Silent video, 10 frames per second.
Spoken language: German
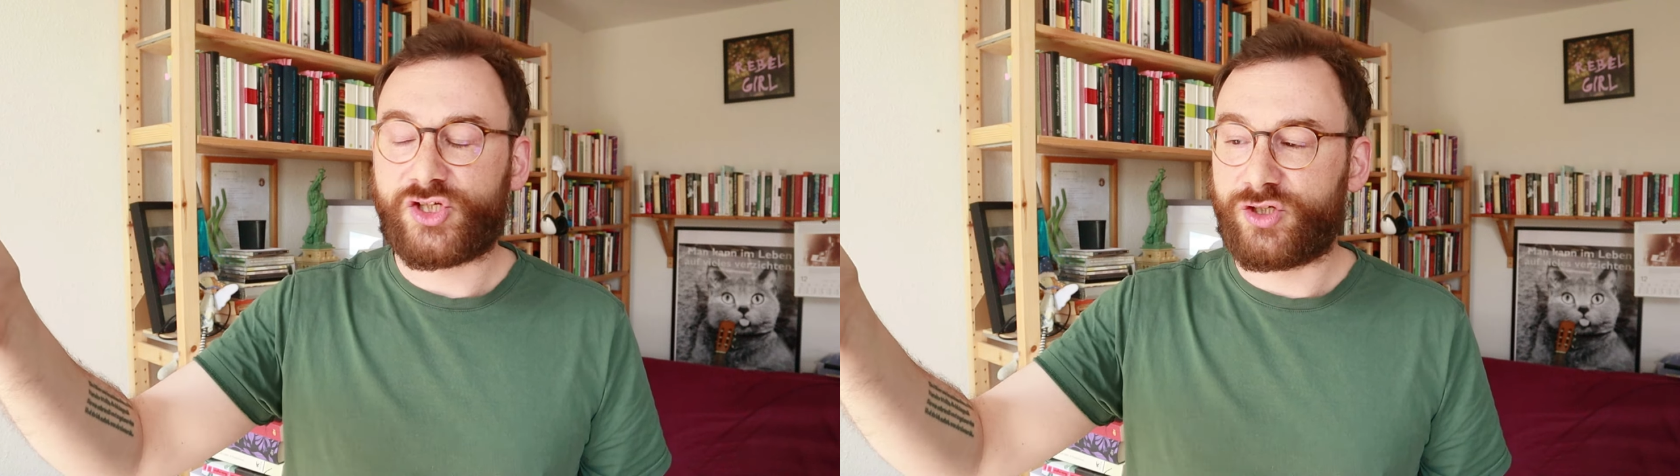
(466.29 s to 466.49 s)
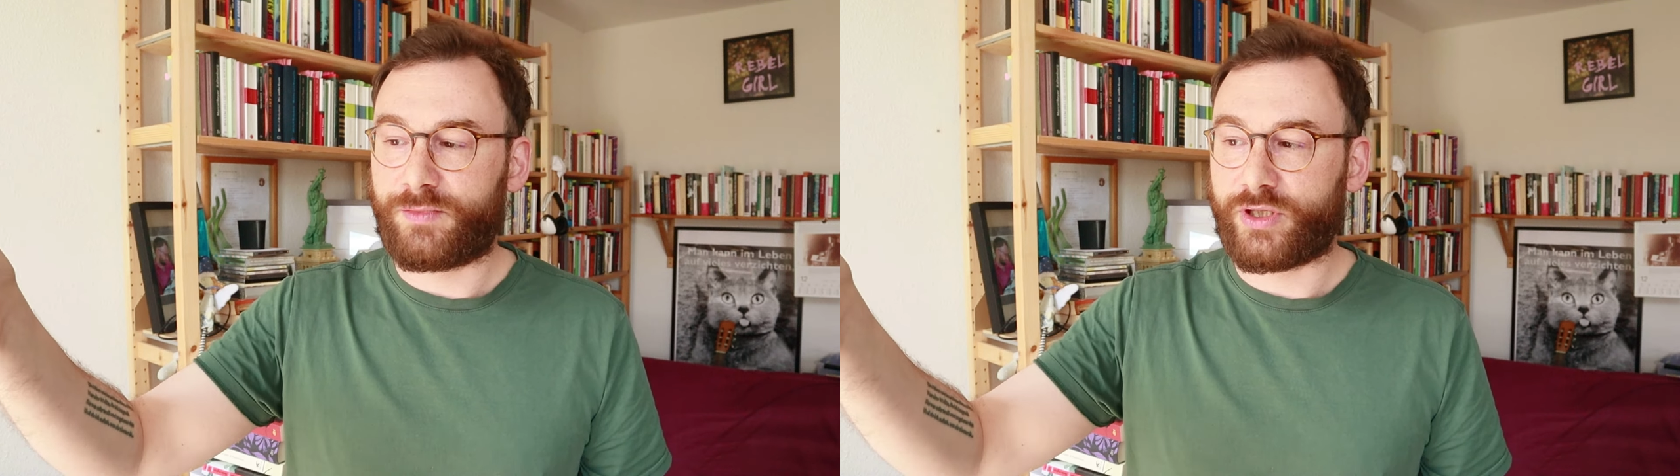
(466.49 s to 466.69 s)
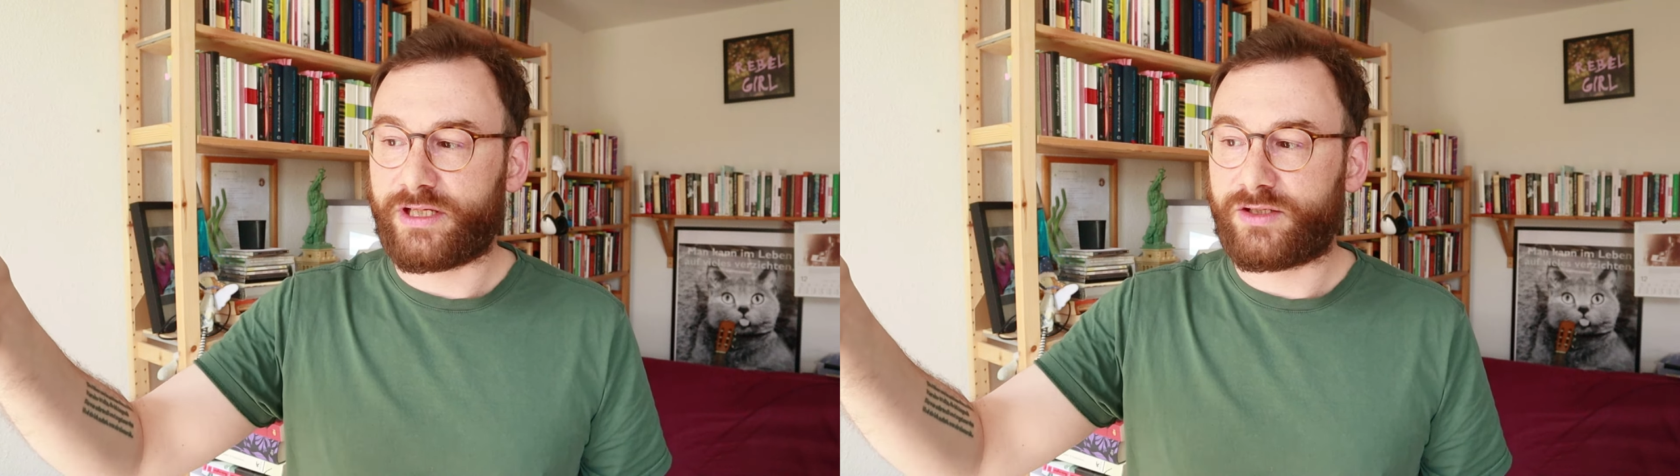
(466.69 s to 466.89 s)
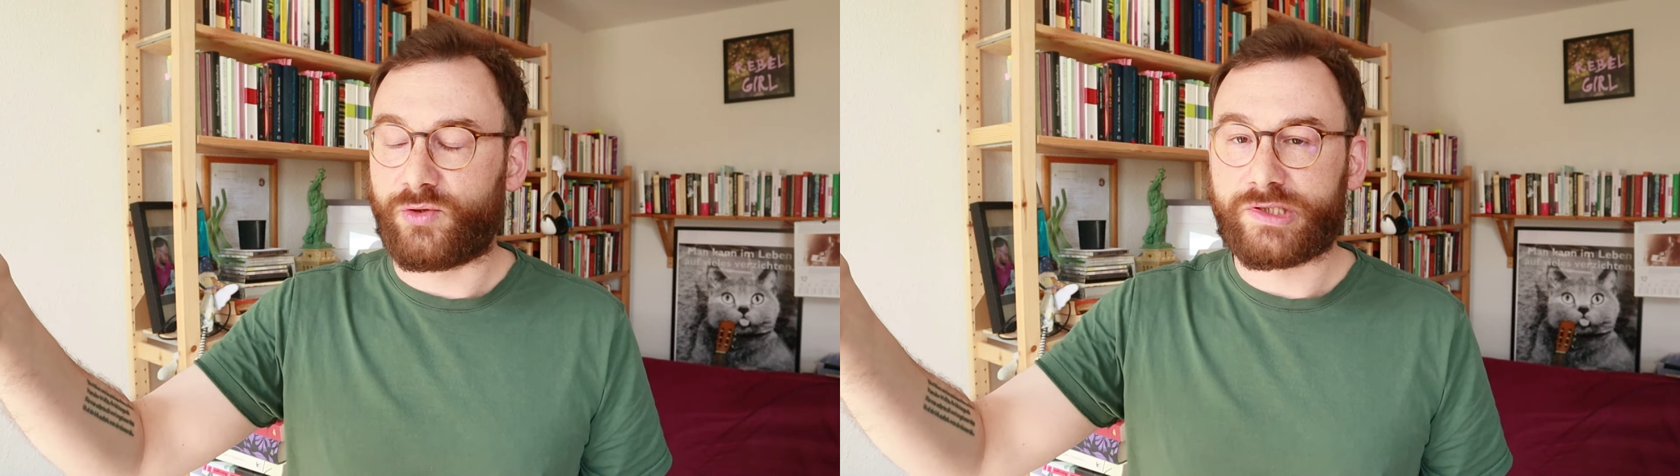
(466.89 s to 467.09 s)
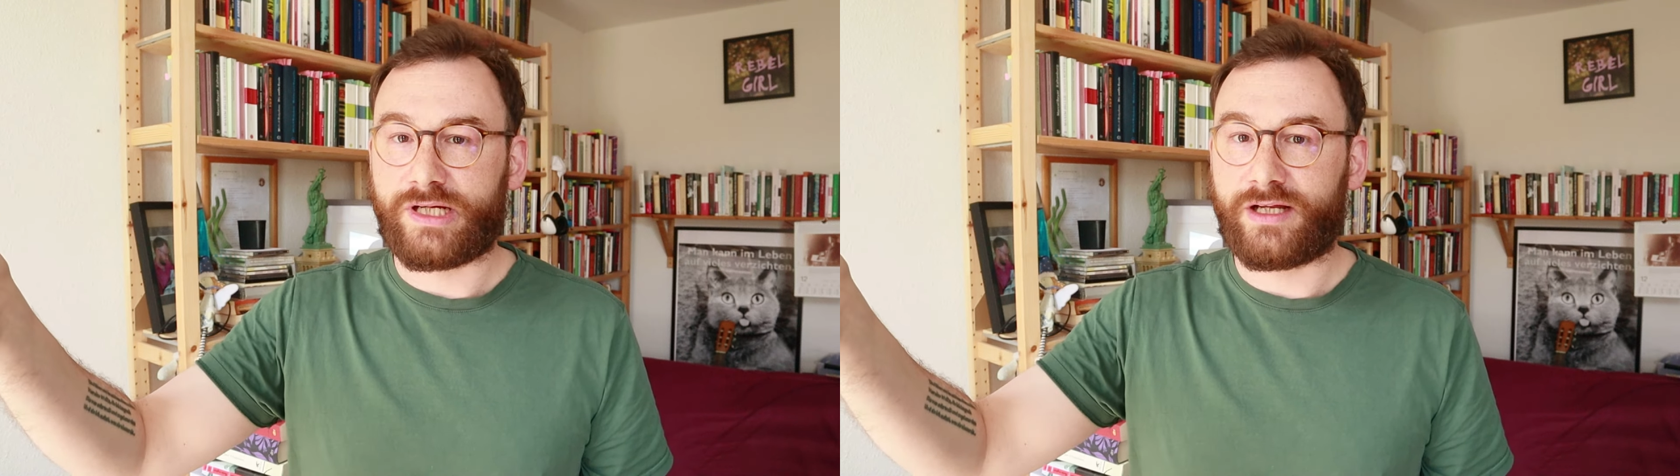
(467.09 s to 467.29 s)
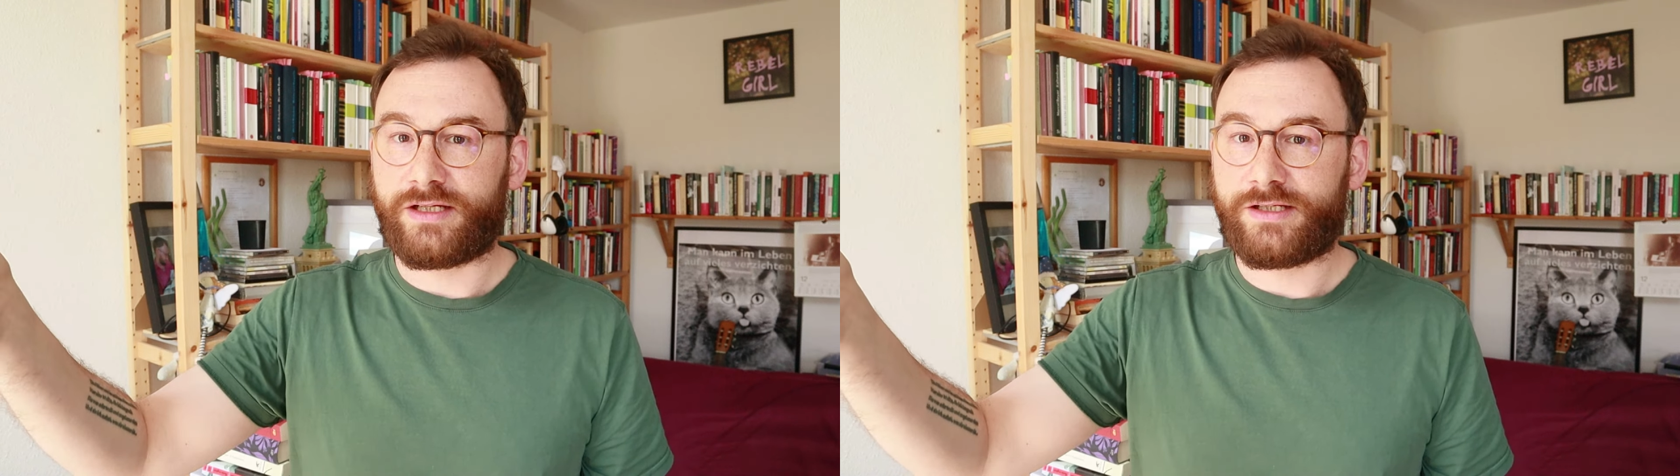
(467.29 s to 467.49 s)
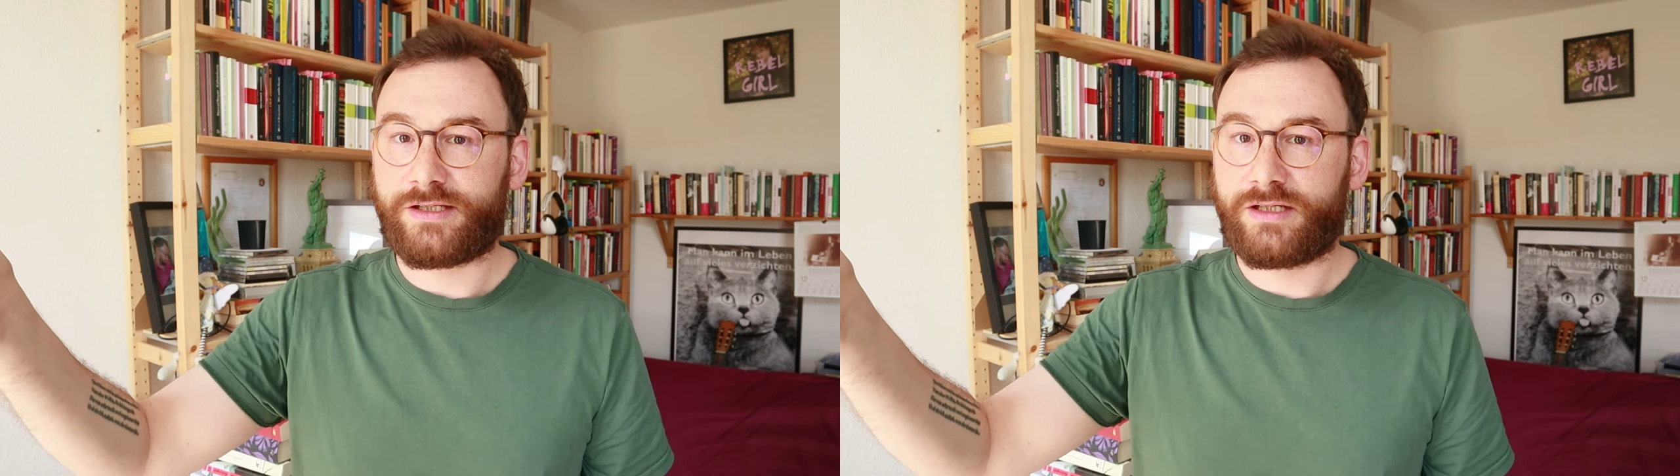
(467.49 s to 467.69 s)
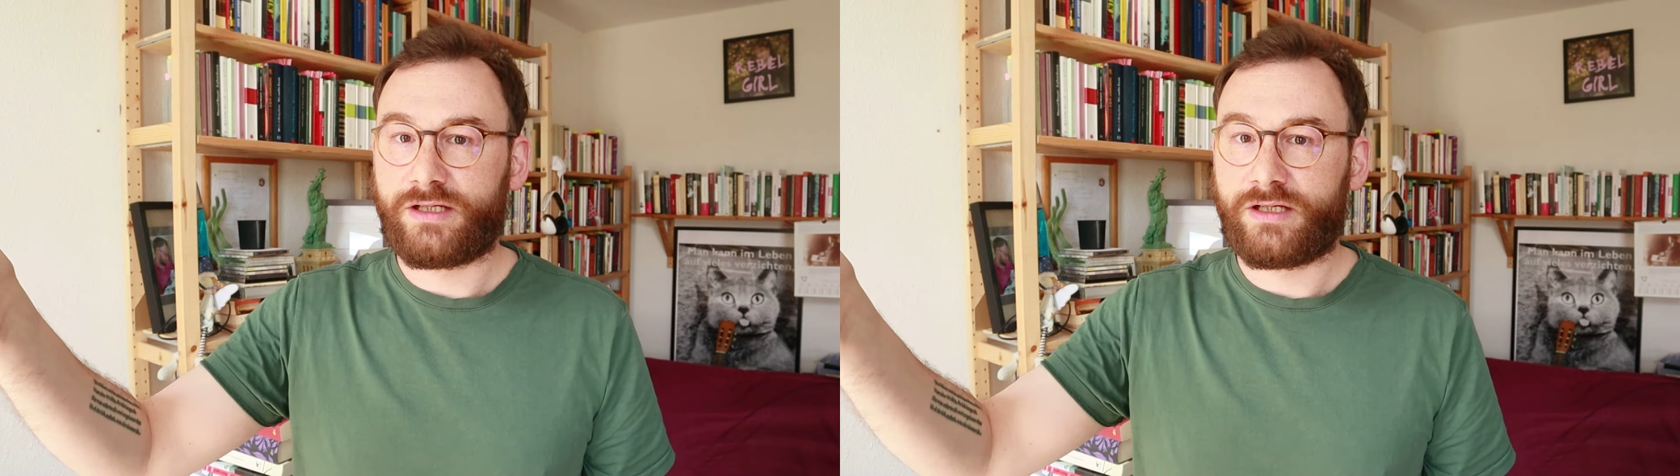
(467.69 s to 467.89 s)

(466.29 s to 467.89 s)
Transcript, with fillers: Stimmung nicht großartig.